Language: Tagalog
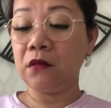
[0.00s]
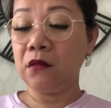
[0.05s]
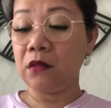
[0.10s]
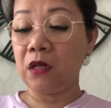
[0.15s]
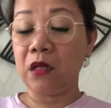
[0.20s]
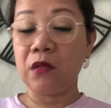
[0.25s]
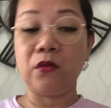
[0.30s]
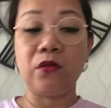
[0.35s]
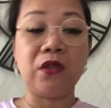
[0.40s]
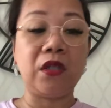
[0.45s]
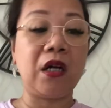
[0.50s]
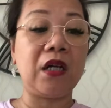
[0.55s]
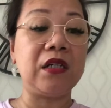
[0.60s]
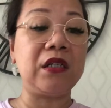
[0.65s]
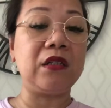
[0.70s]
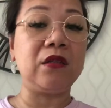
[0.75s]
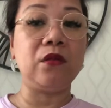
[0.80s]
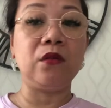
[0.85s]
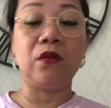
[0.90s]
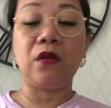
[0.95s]
ano niya
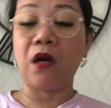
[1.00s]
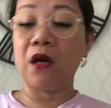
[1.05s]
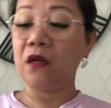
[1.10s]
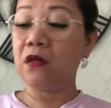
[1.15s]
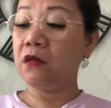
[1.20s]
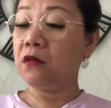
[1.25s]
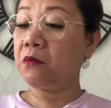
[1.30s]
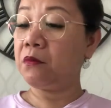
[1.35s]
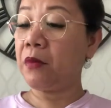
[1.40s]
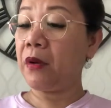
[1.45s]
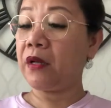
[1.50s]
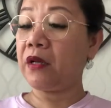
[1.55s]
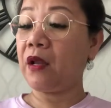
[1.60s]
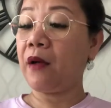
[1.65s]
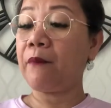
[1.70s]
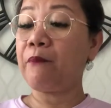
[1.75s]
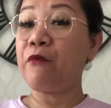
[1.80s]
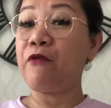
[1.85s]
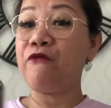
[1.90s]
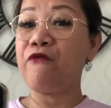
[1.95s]
dito, ang pag
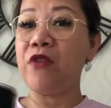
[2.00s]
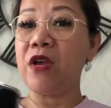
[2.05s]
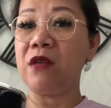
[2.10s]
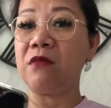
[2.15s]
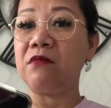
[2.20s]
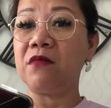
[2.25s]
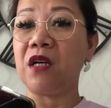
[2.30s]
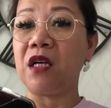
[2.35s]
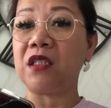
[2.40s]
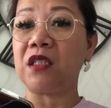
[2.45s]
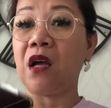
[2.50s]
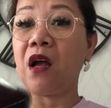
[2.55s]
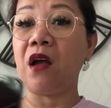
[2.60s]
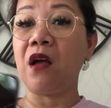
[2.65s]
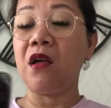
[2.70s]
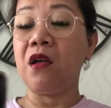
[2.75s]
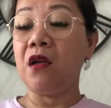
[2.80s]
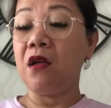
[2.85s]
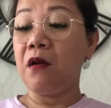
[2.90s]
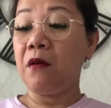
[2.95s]
nagpi-film ka tsaka
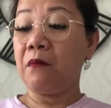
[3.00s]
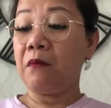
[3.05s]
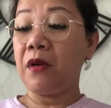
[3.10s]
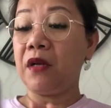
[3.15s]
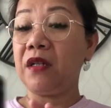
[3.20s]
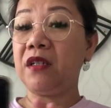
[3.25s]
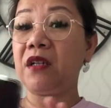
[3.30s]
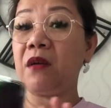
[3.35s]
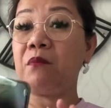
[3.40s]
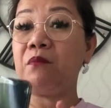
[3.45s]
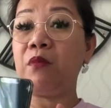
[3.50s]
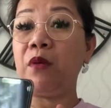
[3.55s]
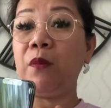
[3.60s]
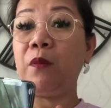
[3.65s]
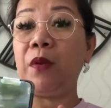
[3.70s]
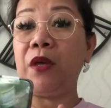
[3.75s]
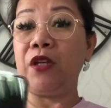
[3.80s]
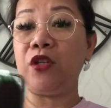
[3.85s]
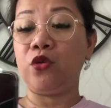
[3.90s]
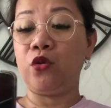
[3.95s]
pag
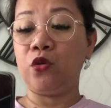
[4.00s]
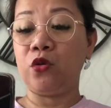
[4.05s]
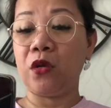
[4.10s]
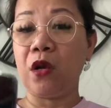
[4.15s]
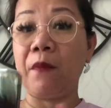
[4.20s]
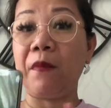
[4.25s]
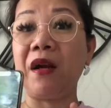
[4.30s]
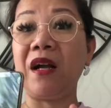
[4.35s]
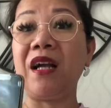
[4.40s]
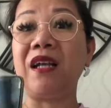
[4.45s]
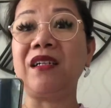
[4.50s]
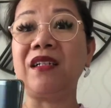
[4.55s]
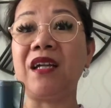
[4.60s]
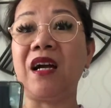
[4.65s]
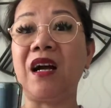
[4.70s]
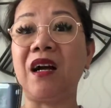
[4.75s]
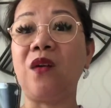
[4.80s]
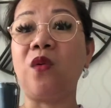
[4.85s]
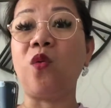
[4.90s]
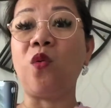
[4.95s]
nagpi-picture ka, maganda
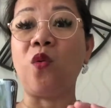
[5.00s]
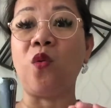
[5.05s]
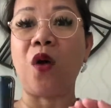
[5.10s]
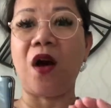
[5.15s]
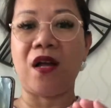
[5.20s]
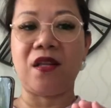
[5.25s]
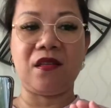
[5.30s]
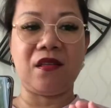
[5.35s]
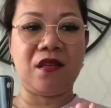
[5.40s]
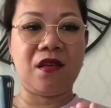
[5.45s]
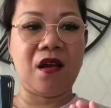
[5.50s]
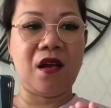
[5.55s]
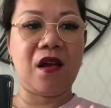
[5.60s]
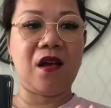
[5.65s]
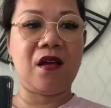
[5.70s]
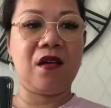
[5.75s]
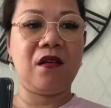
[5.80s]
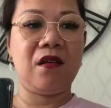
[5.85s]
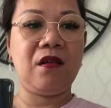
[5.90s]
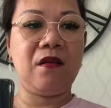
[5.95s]
ang kuha niya.
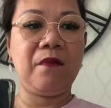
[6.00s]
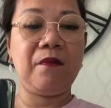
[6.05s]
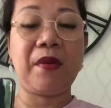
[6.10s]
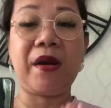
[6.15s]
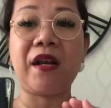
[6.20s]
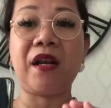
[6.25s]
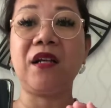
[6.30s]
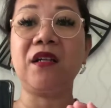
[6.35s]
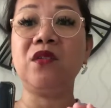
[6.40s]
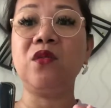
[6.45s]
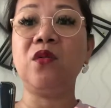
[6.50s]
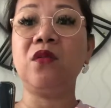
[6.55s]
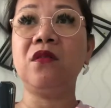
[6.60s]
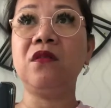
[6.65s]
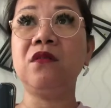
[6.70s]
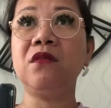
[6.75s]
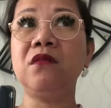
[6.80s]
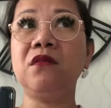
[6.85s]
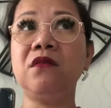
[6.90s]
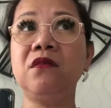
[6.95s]
Parang yung,
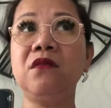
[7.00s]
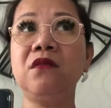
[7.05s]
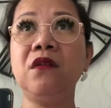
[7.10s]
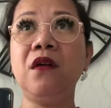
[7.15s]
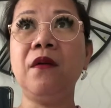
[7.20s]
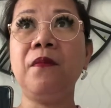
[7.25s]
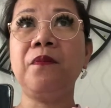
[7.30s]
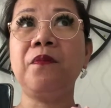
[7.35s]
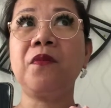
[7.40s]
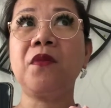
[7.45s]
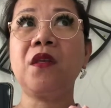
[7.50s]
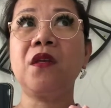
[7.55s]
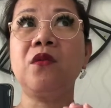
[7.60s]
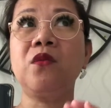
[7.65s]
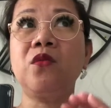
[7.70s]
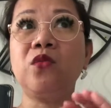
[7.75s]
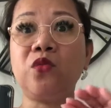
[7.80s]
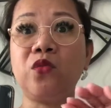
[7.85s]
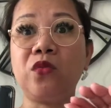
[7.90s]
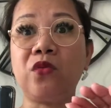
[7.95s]

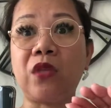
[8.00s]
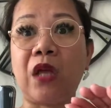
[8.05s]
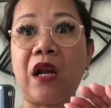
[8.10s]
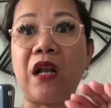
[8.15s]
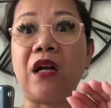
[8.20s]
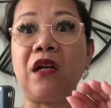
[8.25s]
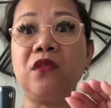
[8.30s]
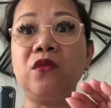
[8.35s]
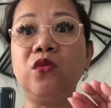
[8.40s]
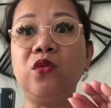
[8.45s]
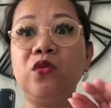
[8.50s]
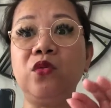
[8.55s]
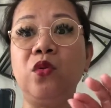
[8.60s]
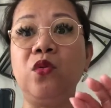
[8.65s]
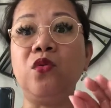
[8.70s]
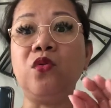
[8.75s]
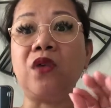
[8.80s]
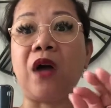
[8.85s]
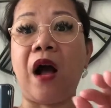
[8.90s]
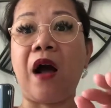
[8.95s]
yung talagang
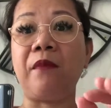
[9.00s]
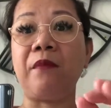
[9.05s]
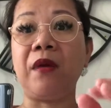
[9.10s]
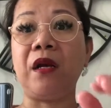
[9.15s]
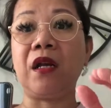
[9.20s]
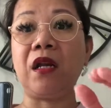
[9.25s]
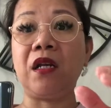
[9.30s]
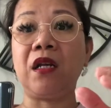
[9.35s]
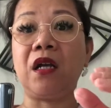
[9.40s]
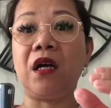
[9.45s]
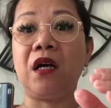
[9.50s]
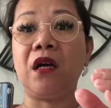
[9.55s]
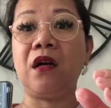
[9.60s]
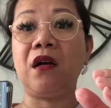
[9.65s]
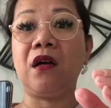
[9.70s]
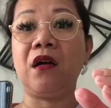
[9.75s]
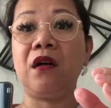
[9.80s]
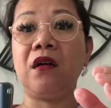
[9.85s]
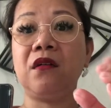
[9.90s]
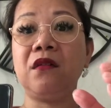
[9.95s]
totoong camera
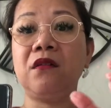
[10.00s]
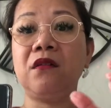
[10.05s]
na